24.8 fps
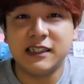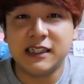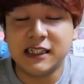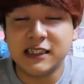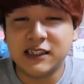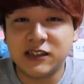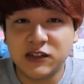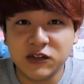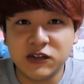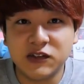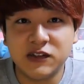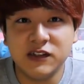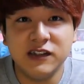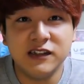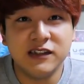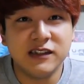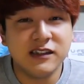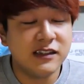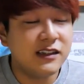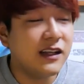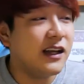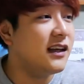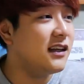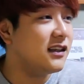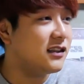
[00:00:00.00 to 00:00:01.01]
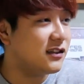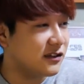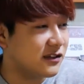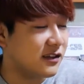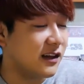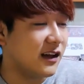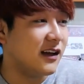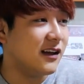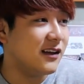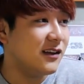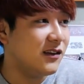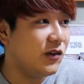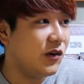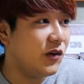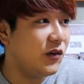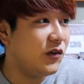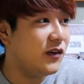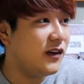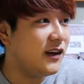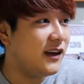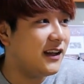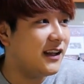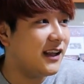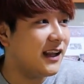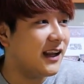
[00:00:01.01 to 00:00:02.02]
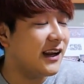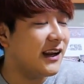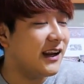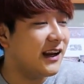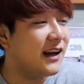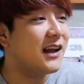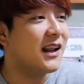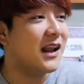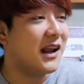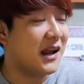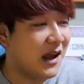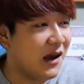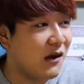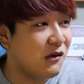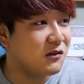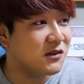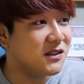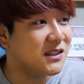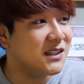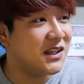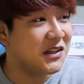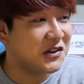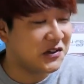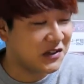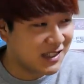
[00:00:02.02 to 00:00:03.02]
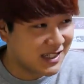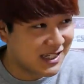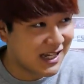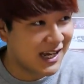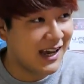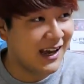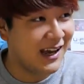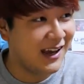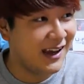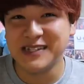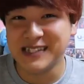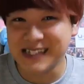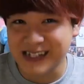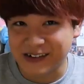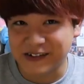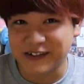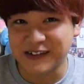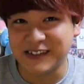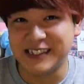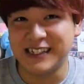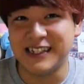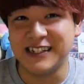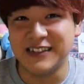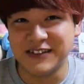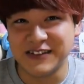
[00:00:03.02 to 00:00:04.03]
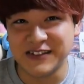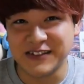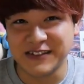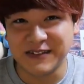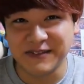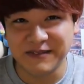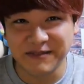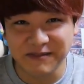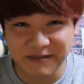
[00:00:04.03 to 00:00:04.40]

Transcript: あ早速スタイリストさんどういう風に着たらいいかだけ教えてください。まずはこちらどうぞ。